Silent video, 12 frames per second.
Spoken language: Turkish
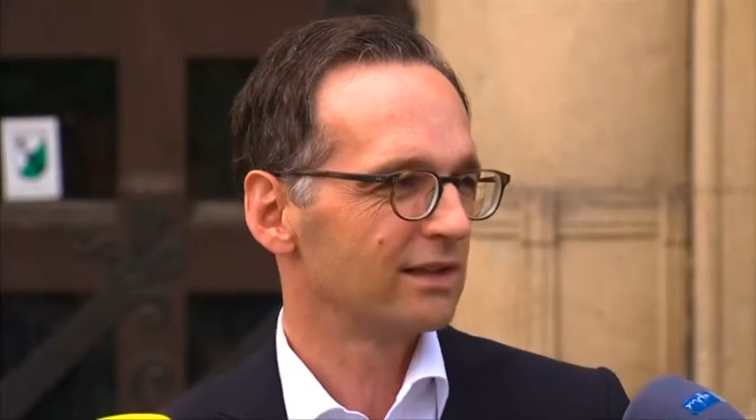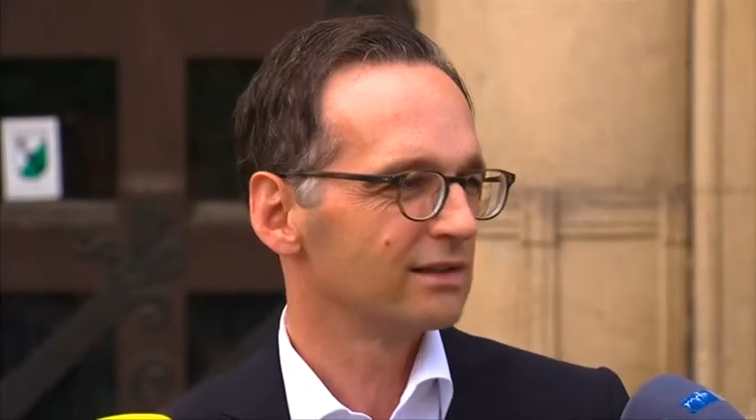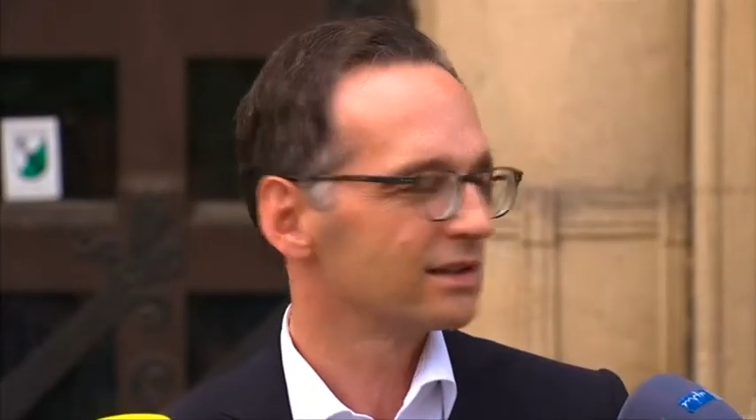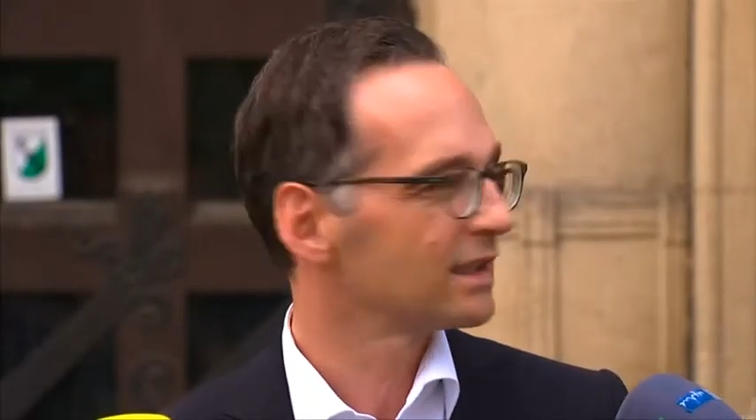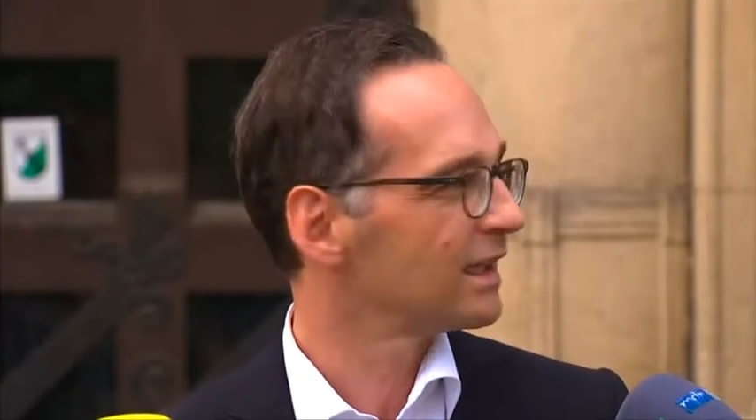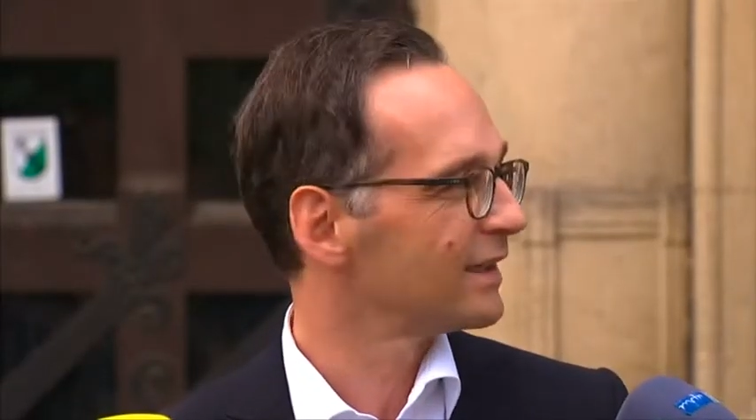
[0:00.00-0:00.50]
in
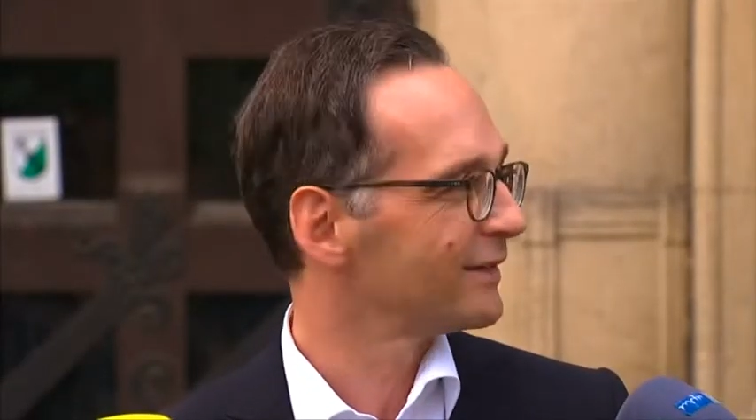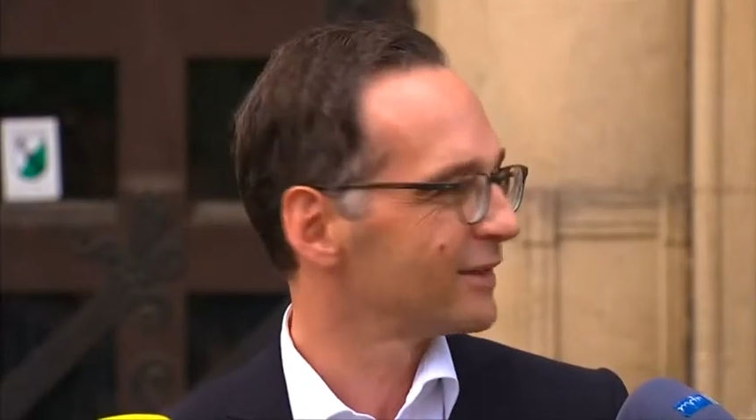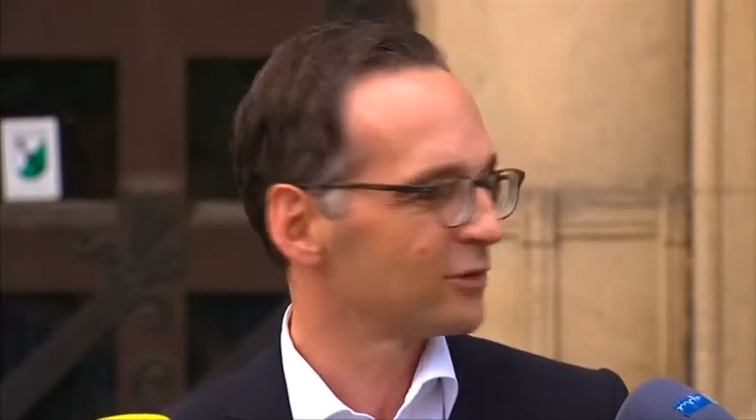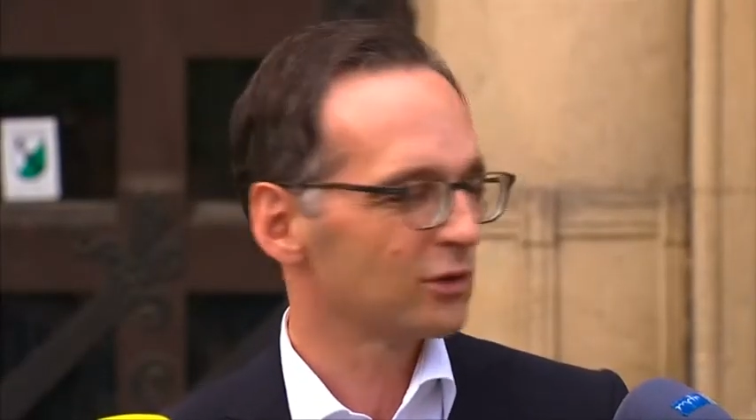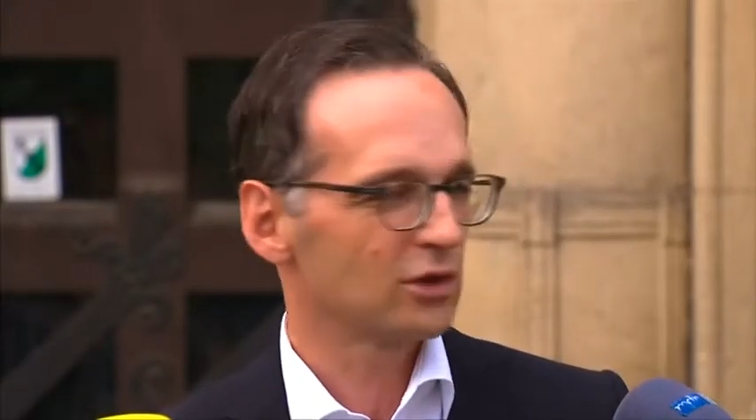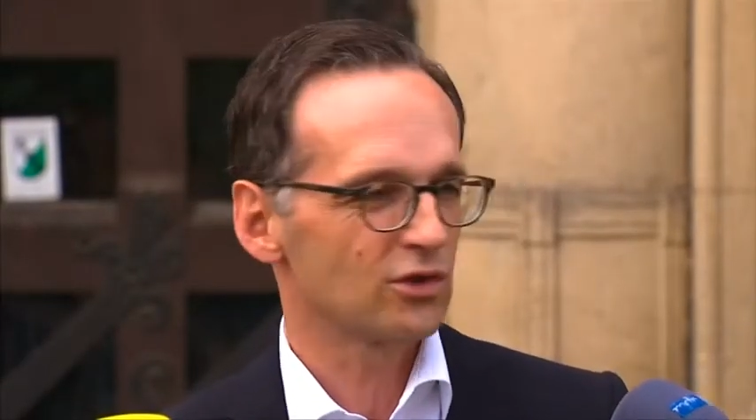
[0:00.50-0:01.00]
irgendeiner
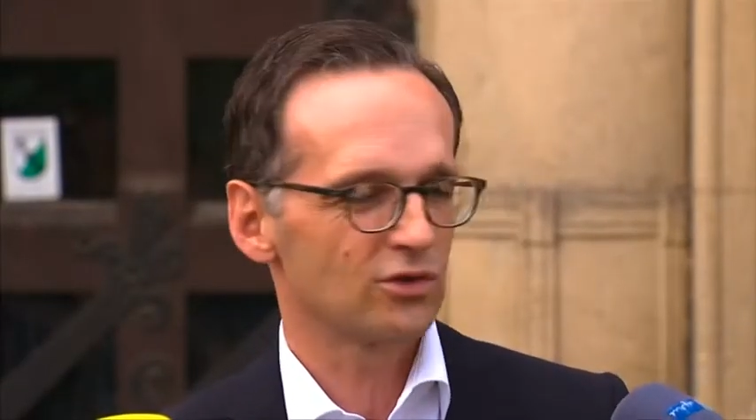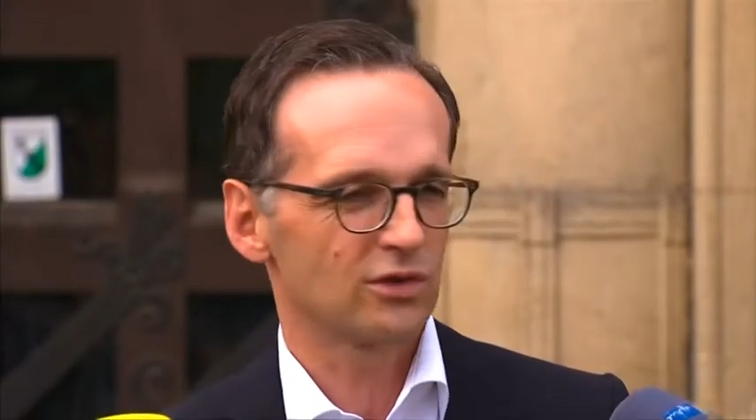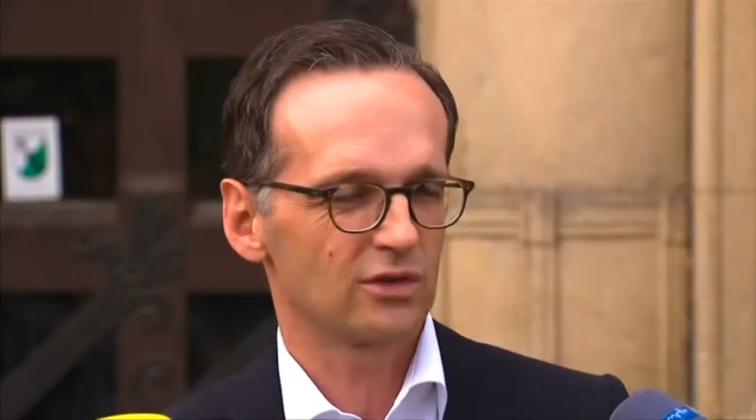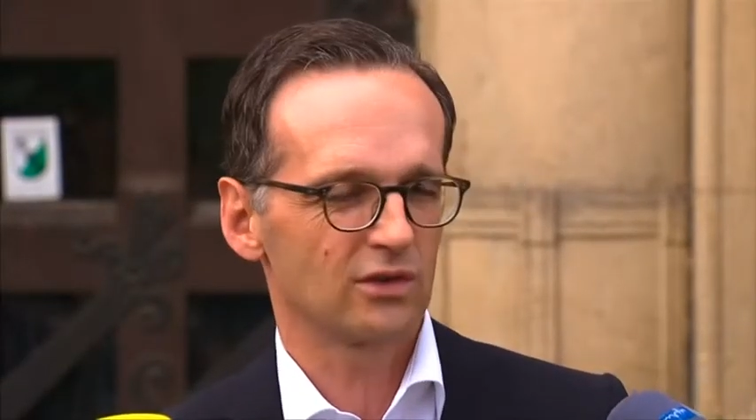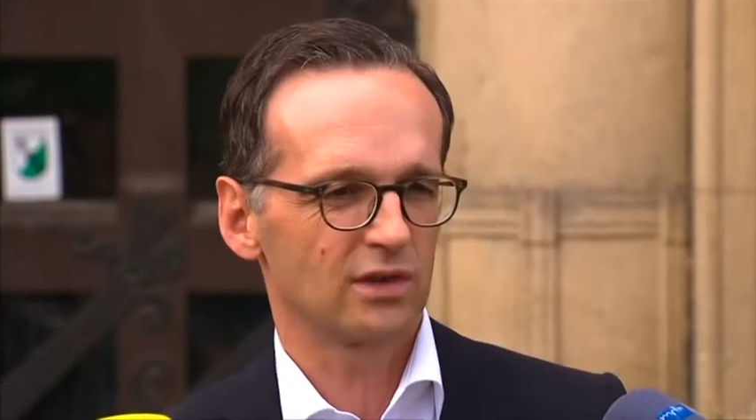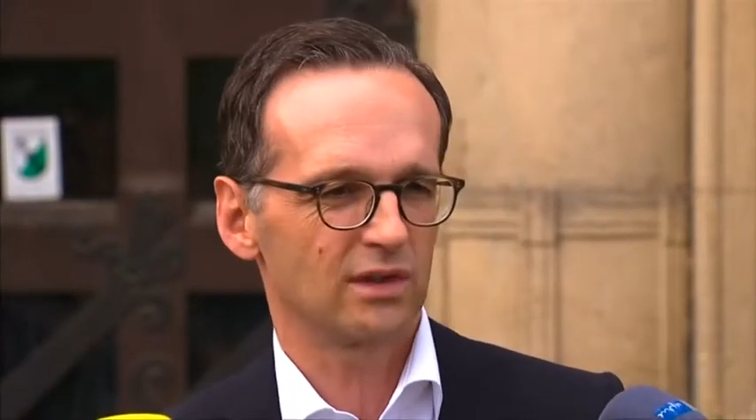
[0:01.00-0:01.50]
Weise
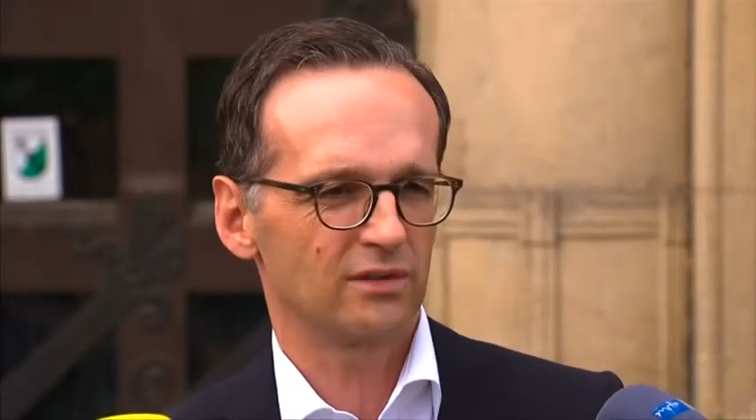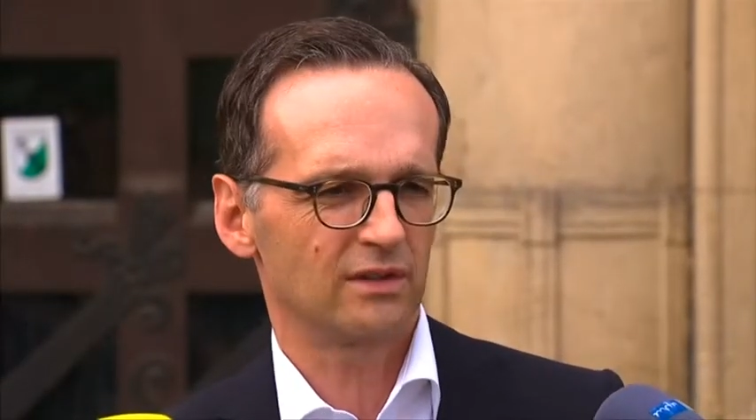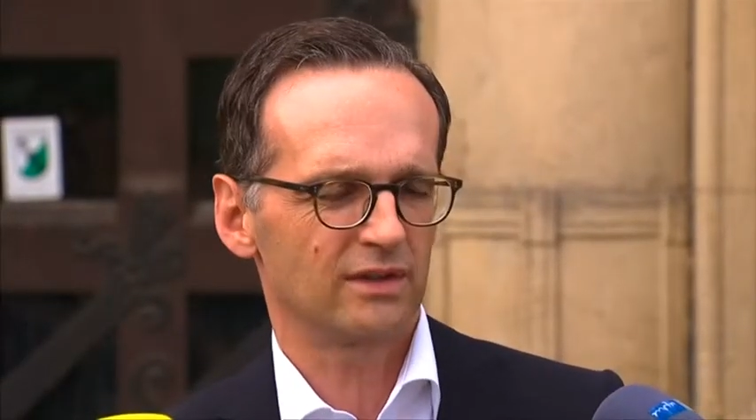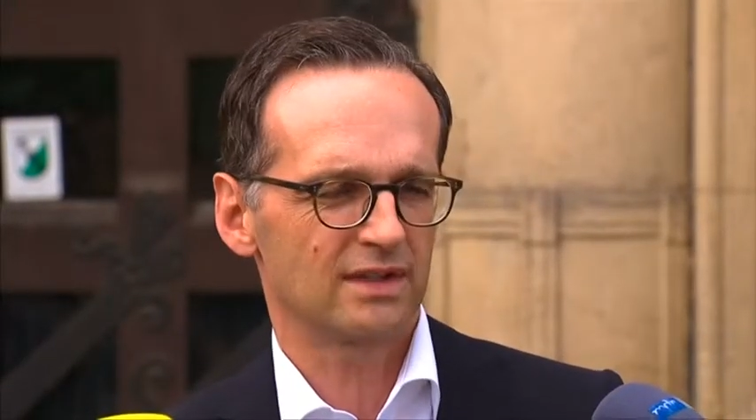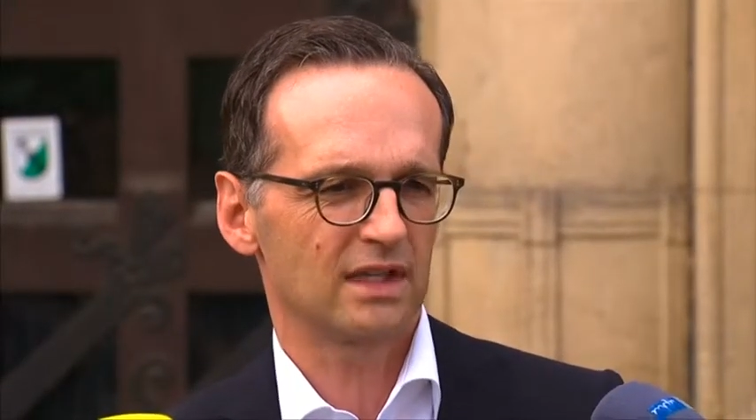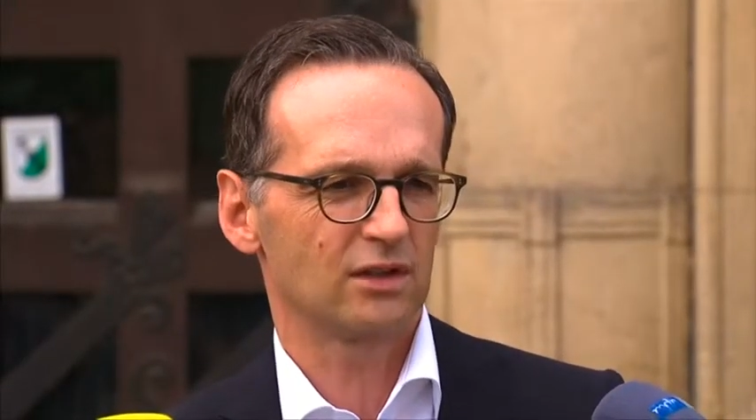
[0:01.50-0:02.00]
unterstützen können, werden
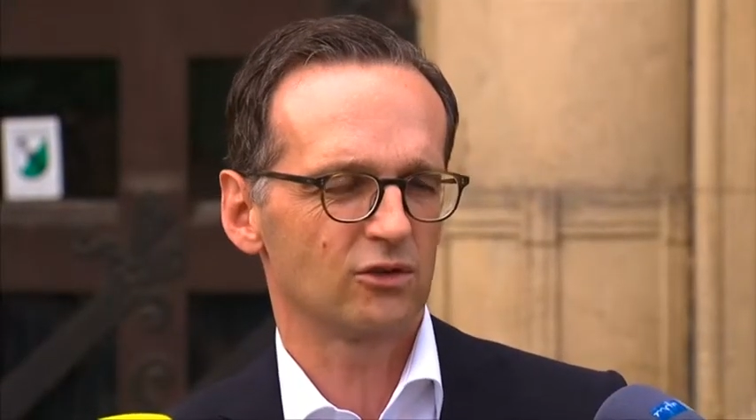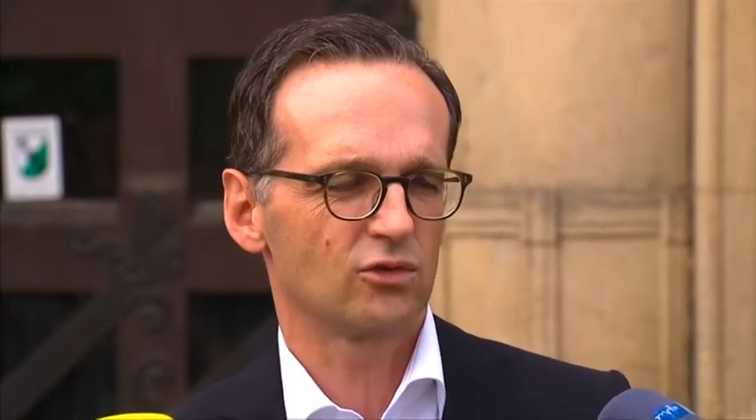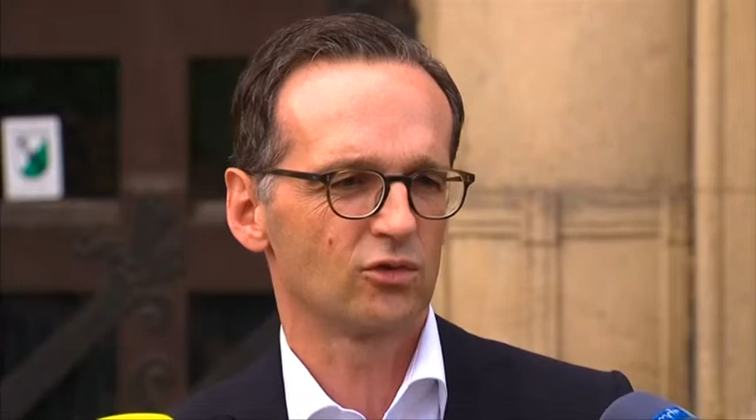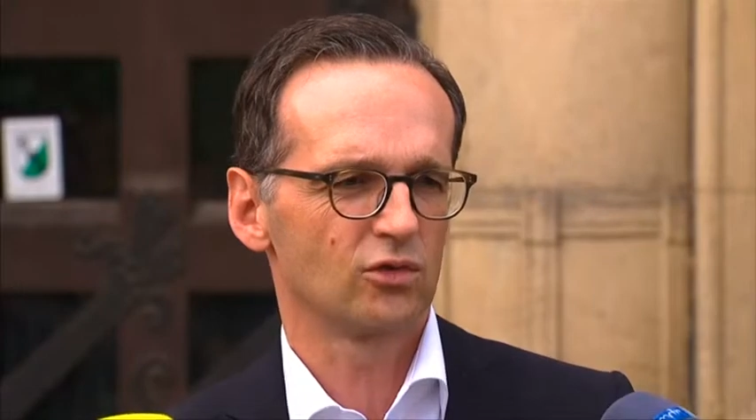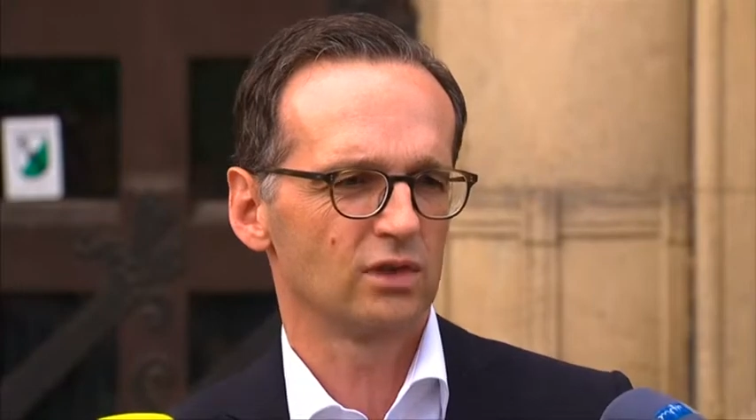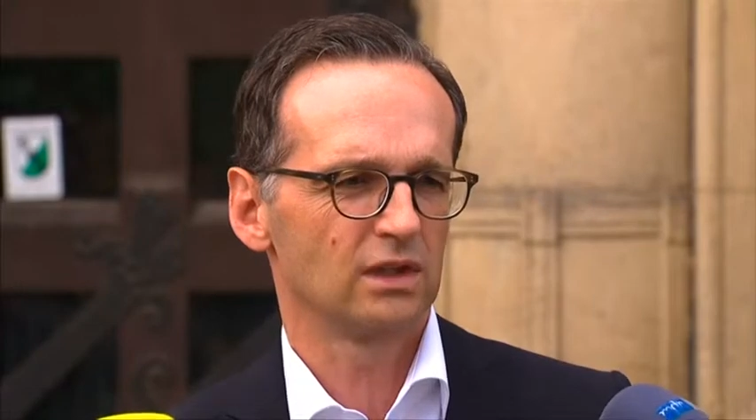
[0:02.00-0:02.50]
wir es gerne
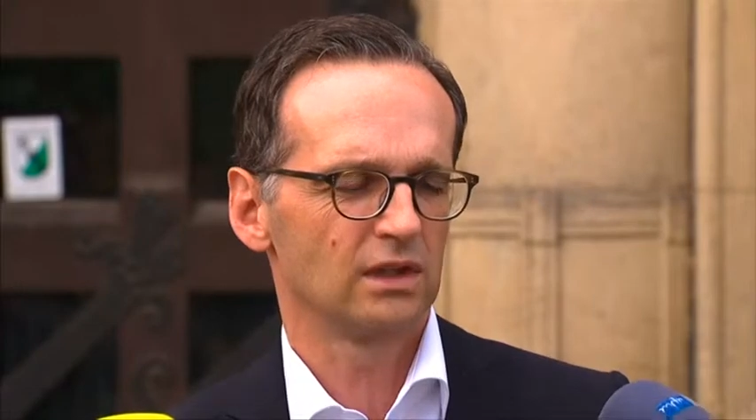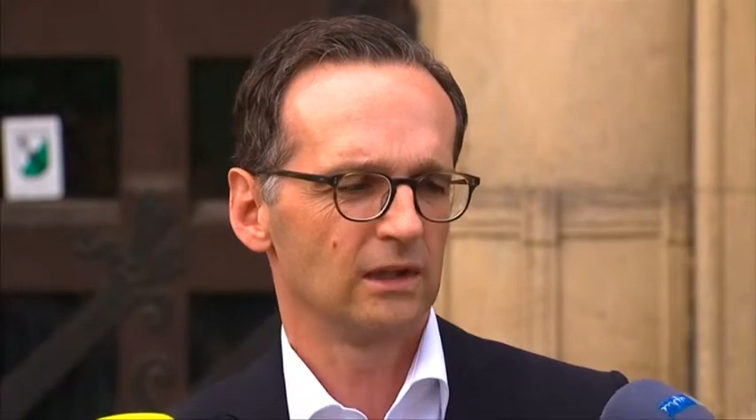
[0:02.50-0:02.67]
tun.